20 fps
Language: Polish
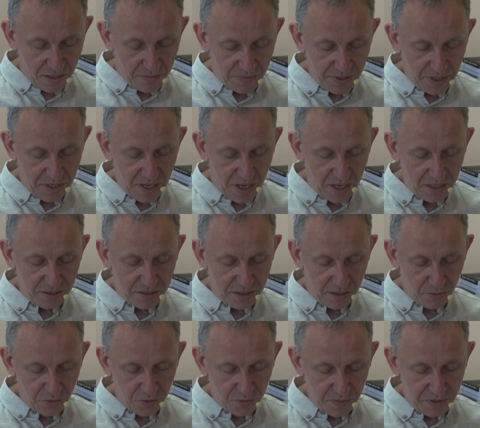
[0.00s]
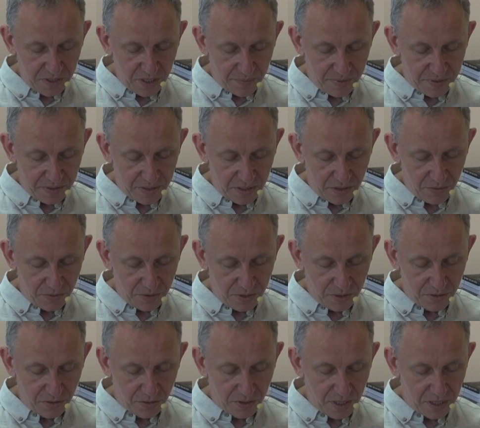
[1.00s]
Biegali za ludźmi, zapędzając ich
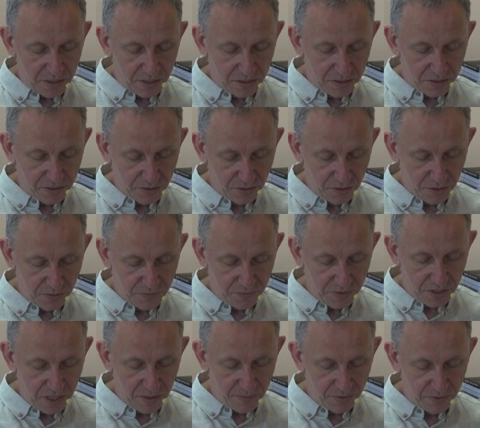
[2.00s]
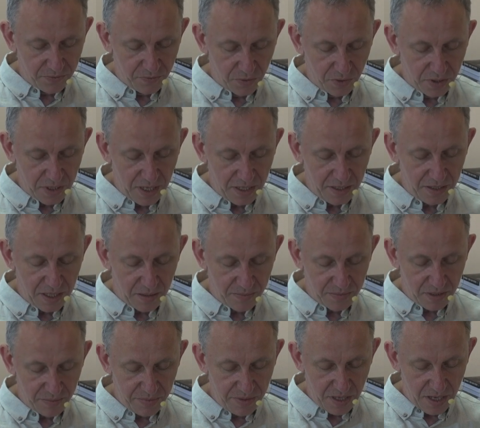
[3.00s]
do klatek schodowych na podwórka i tam
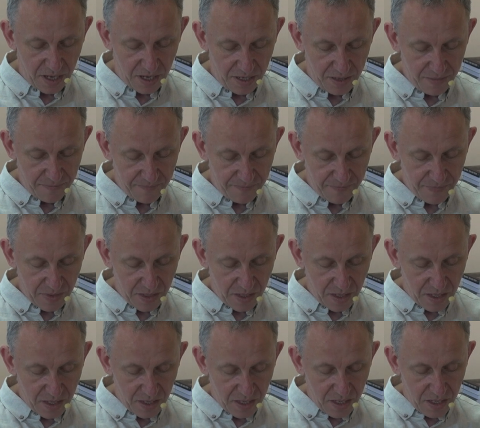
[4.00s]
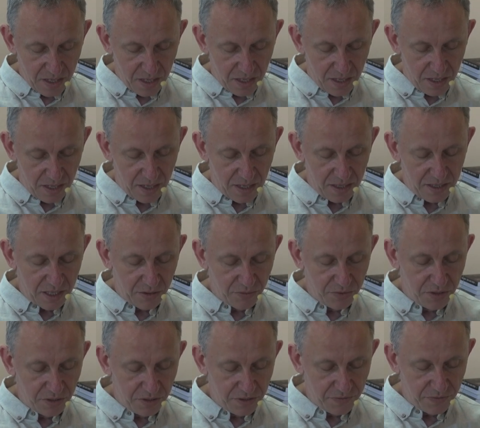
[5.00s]
zabijali. Landał
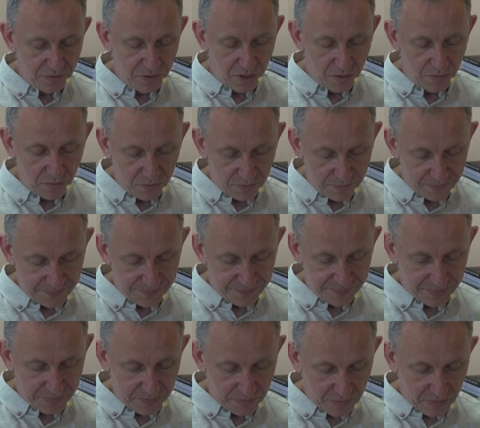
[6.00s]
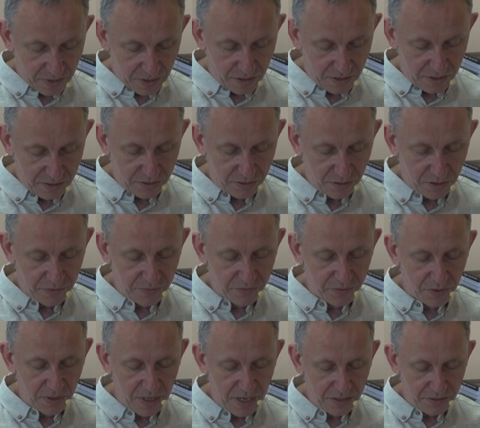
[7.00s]
siedzi w domu. Jest trochę
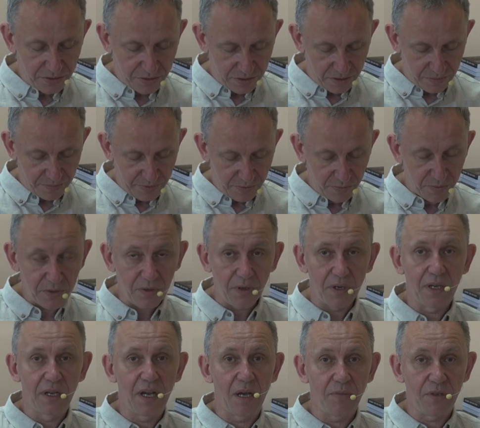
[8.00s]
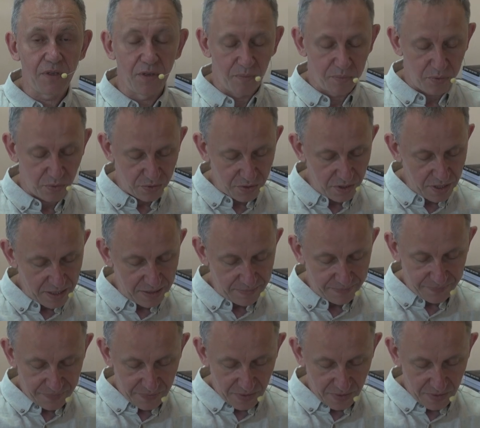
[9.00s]
wczorajszy, pił z kolegami do późna.